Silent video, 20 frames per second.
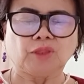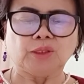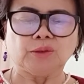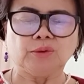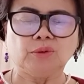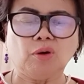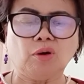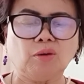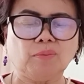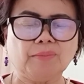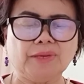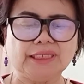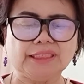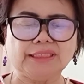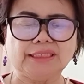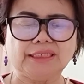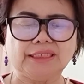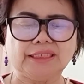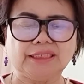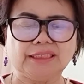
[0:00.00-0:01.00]
โชคไม่
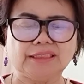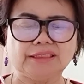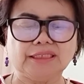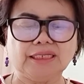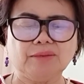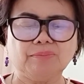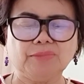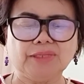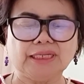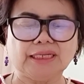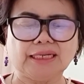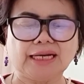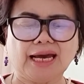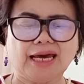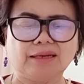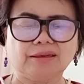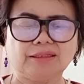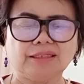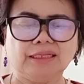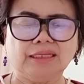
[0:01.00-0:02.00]
ดีที่มีกา
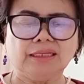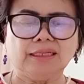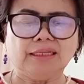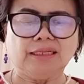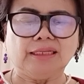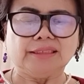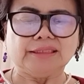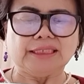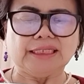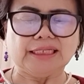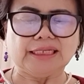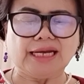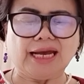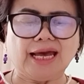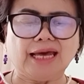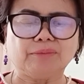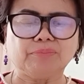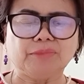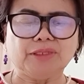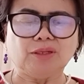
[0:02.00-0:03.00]
รที่กา
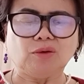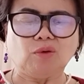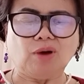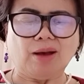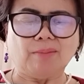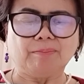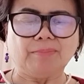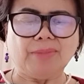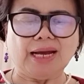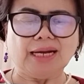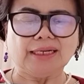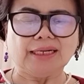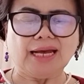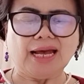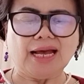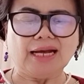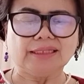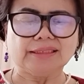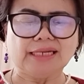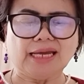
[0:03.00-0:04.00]
รมีความมั่ง
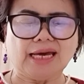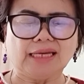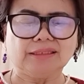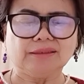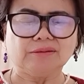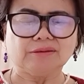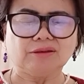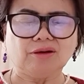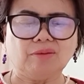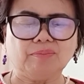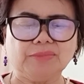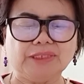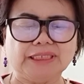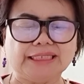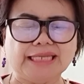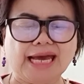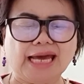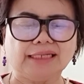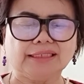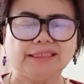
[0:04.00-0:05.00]
คั่งนั้นก็มี
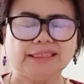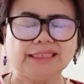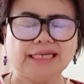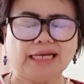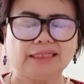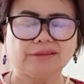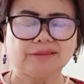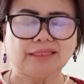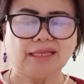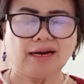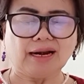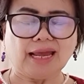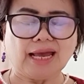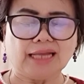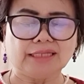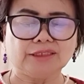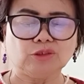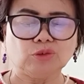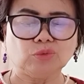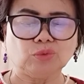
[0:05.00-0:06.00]
ด้านที่อันตราย
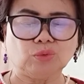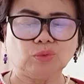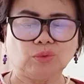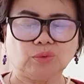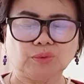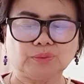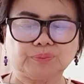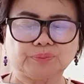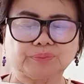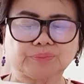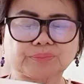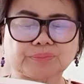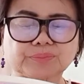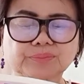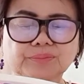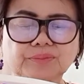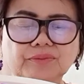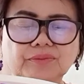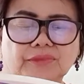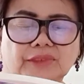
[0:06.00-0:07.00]
อยู่
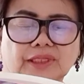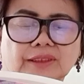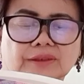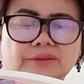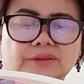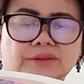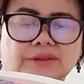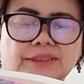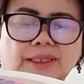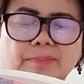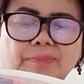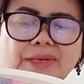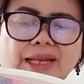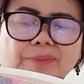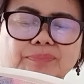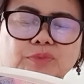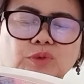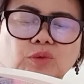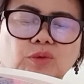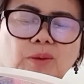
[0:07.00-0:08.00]
สำหรับ
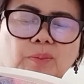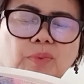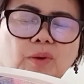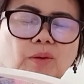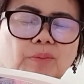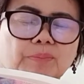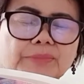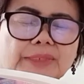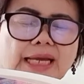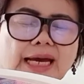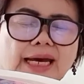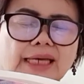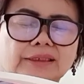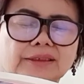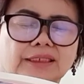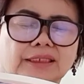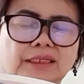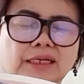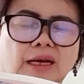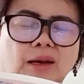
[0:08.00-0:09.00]
ตัวผมนั้น
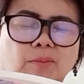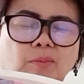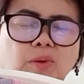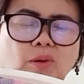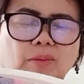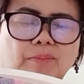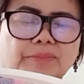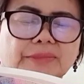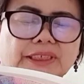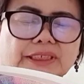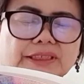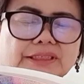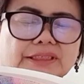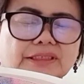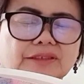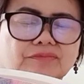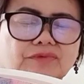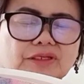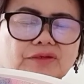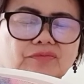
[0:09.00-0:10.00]
ผมมีชี
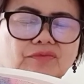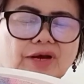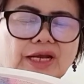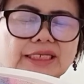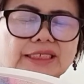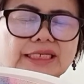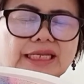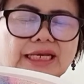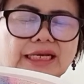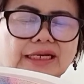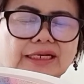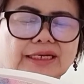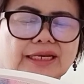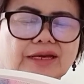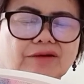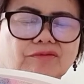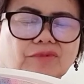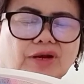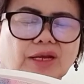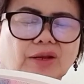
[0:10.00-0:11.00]
วิตวัยเด็กและ
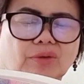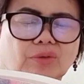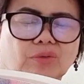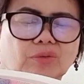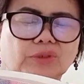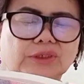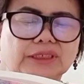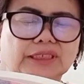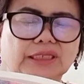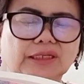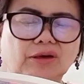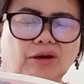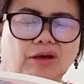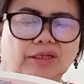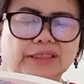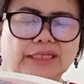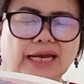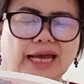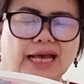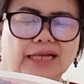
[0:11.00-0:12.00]
วัยรุ่นที่ค่อน
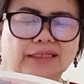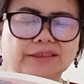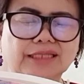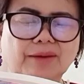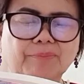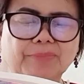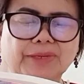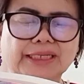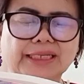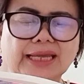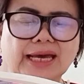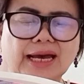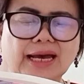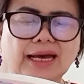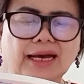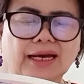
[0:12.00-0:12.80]
ข้างธรรมดา